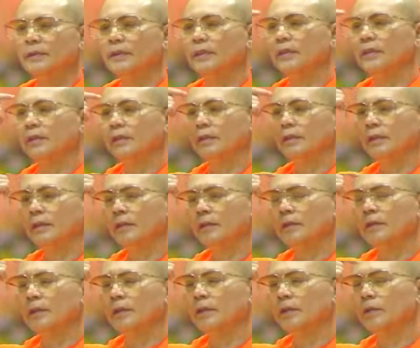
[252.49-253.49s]
มี
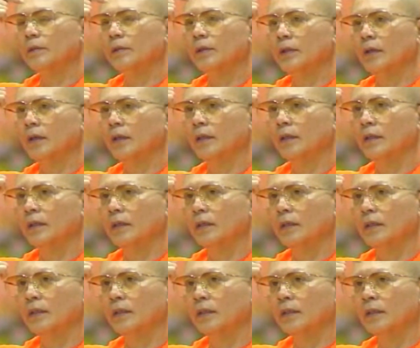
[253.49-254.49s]
เส้นขนอ่อ
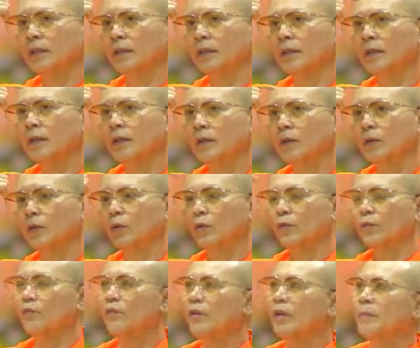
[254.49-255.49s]
นๆข
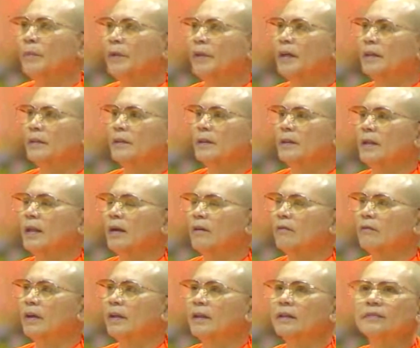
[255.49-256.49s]
ดเวียนเป็นทักษิณา
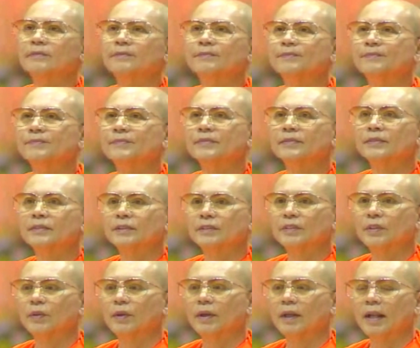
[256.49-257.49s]
วัด
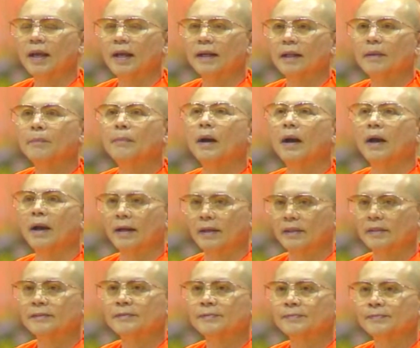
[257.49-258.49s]
ตรงกลางหน้าผาก